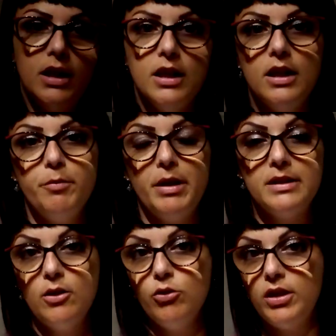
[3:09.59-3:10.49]
eh, il
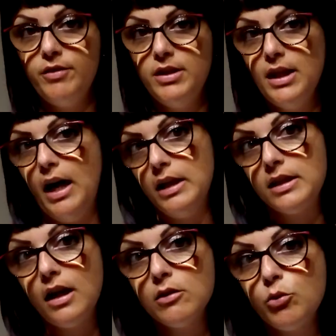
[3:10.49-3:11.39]
pantalone a vita alta,